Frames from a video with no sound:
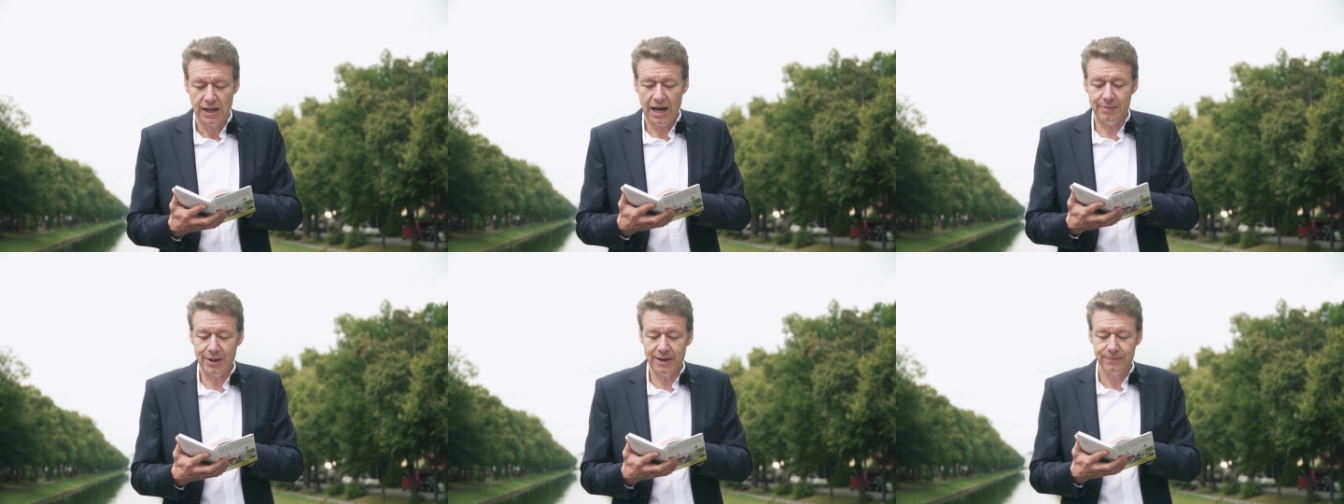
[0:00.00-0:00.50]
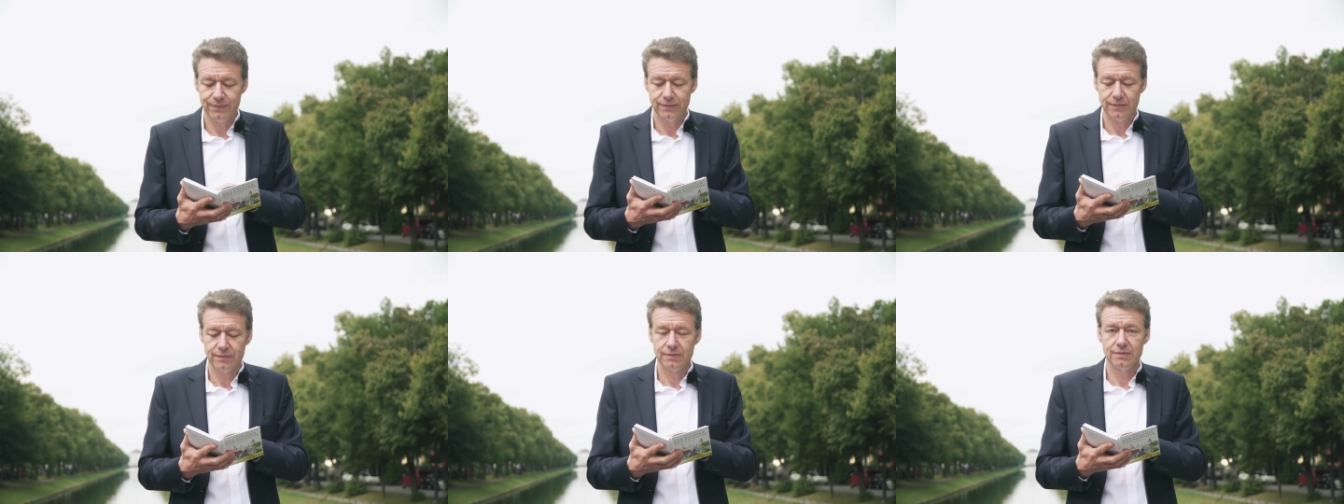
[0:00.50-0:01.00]
Aber
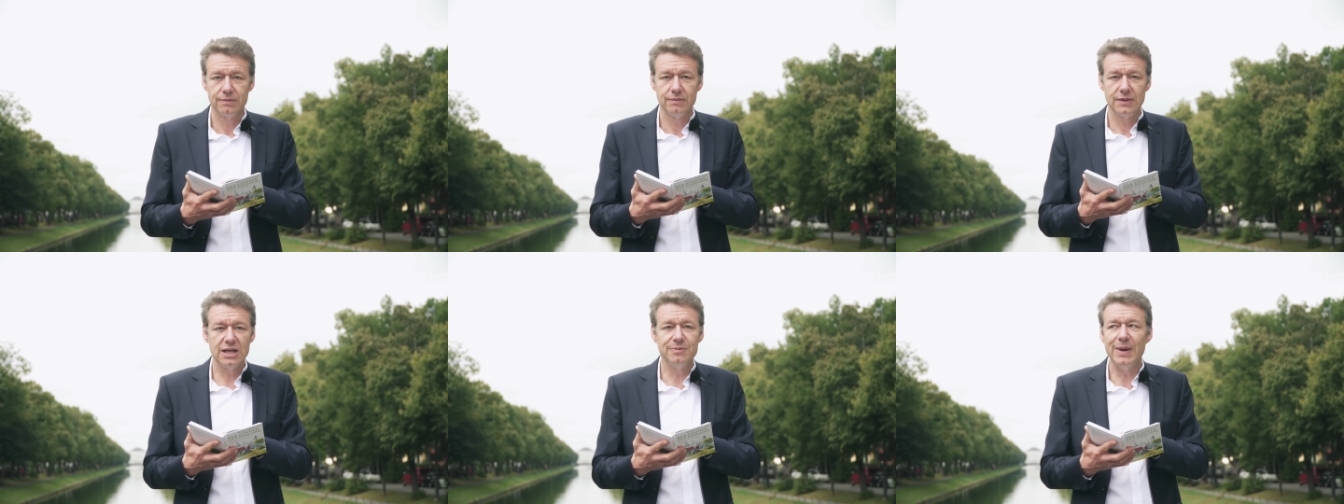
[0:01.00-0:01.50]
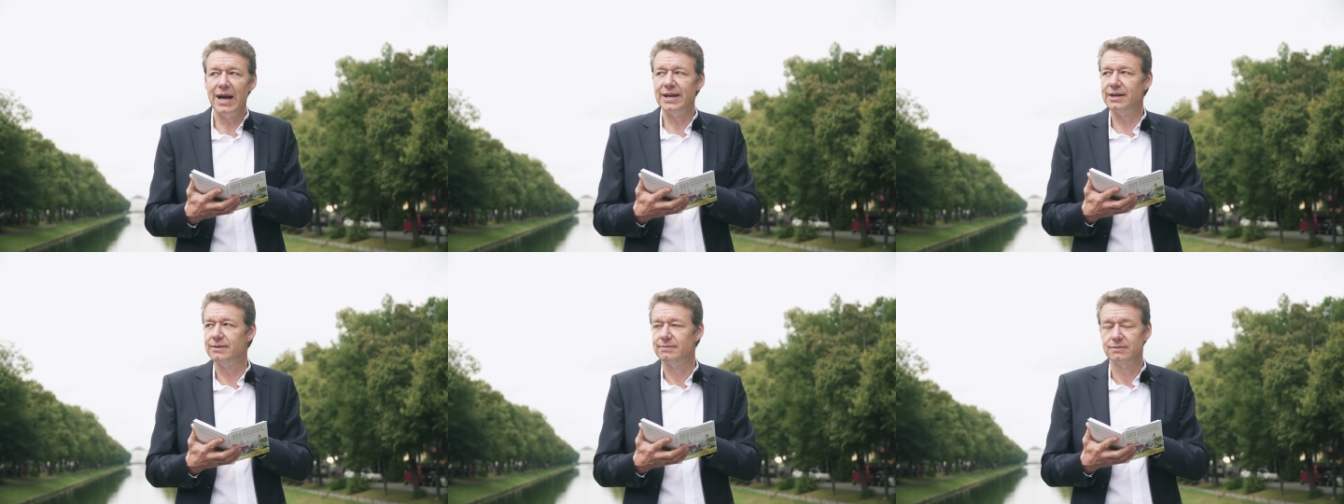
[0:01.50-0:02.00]
ich
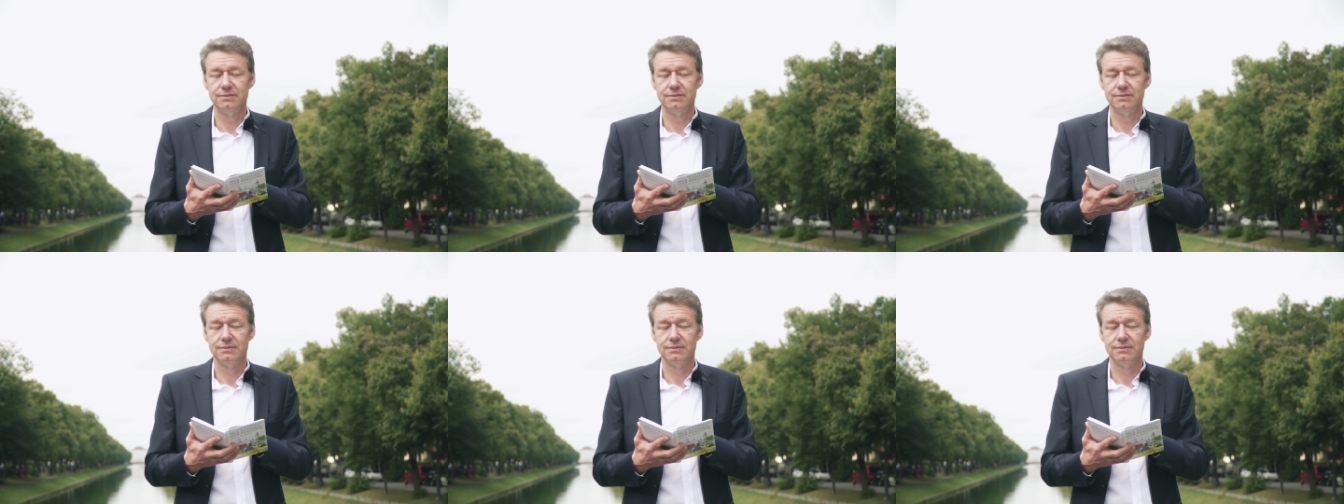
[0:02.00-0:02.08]
meine,